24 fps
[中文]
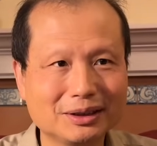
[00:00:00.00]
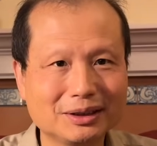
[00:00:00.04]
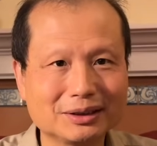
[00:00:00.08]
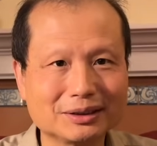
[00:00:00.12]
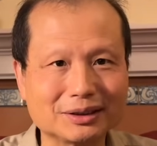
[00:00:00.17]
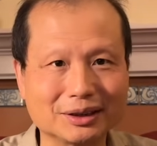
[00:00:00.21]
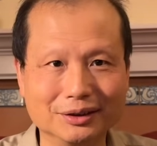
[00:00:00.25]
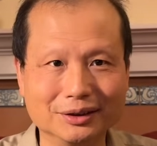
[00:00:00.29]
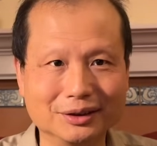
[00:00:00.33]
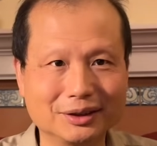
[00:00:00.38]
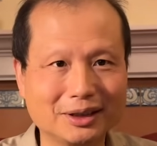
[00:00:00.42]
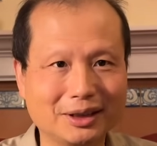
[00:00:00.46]

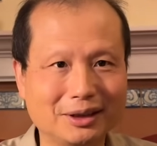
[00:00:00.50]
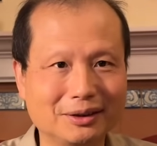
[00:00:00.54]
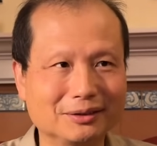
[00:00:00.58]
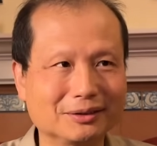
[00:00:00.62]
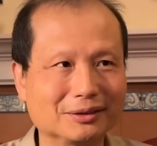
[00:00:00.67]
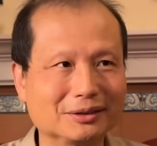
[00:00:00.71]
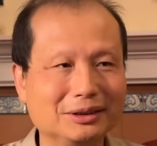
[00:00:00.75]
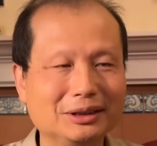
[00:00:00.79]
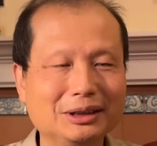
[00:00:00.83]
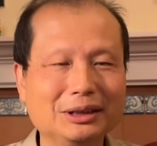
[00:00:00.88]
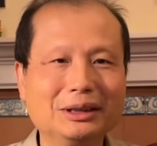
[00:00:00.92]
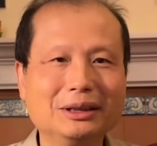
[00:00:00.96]
等到
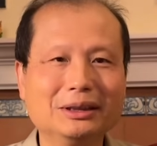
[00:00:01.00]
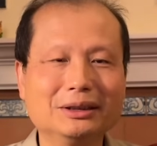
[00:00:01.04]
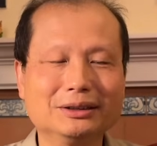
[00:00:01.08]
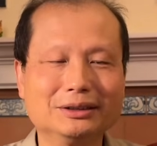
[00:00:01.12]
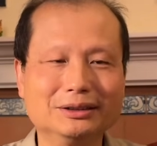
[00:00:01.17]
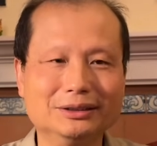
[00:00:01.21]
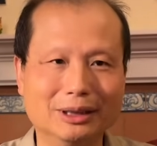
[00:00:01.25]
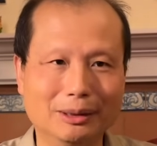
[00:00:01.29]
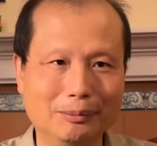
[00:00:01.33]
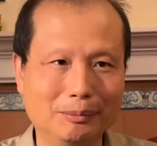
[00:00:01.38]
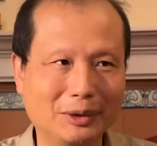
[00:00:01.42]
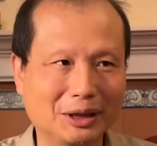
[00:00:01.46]

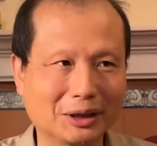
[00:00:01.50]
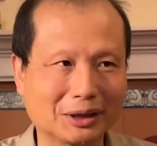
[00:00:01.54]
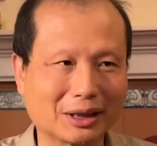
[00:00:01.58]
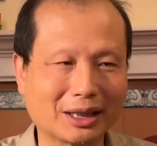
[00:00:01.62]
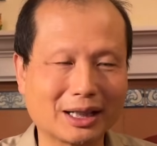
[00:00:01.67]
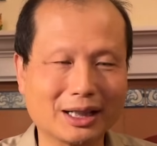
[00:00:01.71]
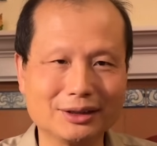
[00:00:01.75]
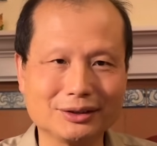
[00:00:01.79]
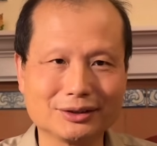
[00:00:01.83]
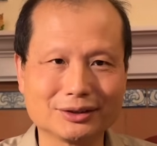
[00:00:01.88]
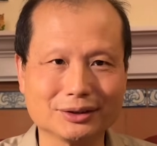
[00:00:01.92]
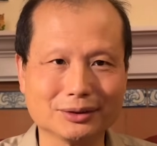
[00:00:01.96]
人们
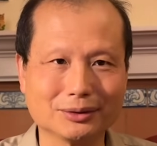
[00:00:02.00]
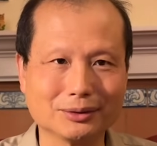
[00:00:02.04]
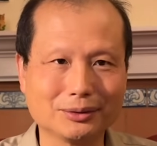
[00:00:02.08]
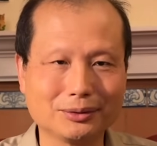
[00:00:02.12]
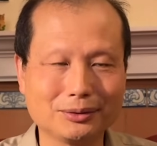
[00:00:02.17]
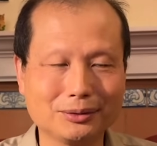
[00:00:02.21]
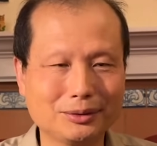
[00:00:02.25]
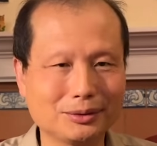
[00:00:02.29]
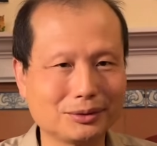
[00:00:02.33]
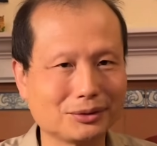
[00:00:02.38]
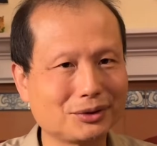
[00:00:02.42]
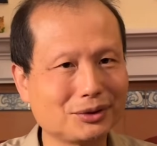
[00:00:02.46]
开始陆
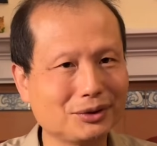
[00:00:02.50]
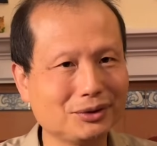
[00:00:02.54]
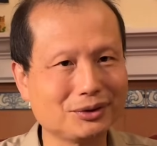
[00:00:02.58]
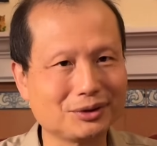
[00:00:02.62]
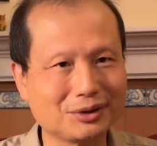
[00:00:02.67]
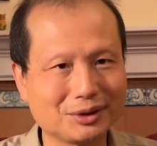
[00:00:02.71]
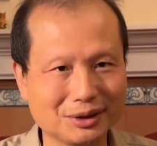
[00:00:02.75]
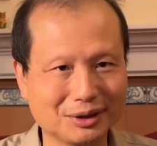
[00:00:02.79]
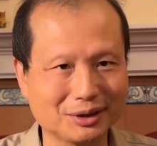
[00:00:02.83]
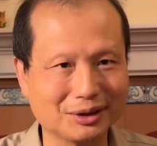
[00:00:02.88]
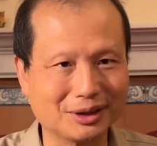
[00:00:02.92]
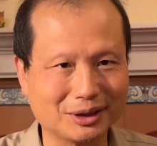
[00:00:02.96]
陆续
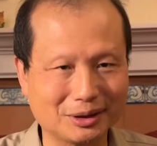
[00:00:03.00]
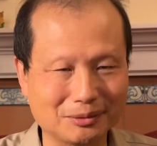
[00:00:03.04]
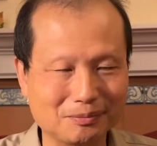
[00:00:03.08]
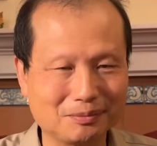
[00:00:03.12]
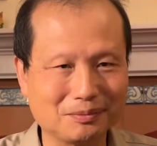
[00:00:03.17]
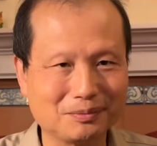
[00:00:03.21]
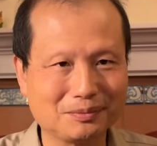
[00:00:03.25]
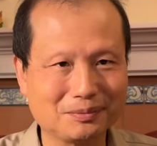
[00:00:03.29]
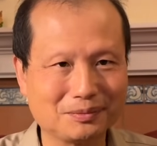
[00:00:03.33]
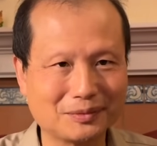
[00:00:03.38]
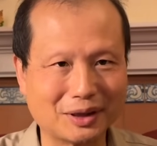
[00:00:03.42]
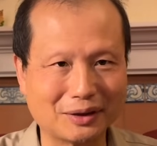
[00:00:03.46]
续
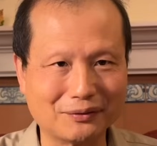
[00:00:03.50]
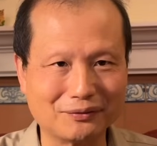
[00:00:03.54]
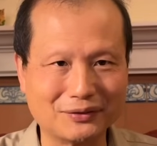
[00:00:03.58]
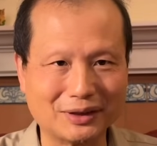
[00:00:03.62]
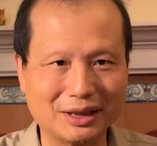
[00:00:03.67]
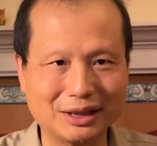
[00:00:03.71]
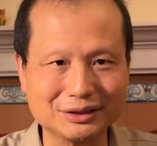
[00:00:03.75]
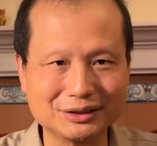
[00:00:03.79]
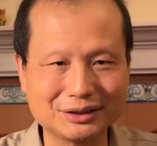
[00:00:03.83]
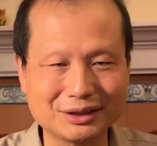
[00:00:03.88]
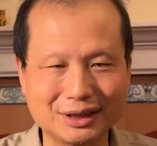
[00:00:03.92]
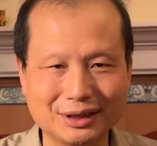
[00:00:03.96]
的
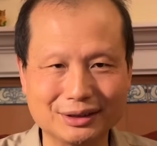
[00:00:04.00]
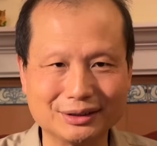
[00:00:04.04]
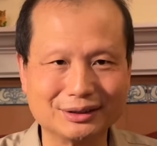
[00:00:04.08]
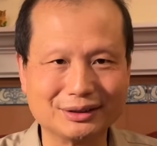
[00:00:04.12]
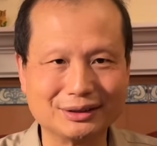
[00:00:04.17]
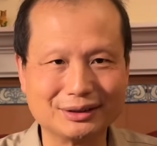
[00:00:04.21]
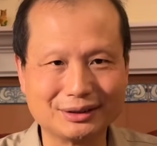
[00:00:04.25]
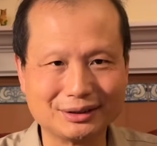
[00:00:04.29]
发现。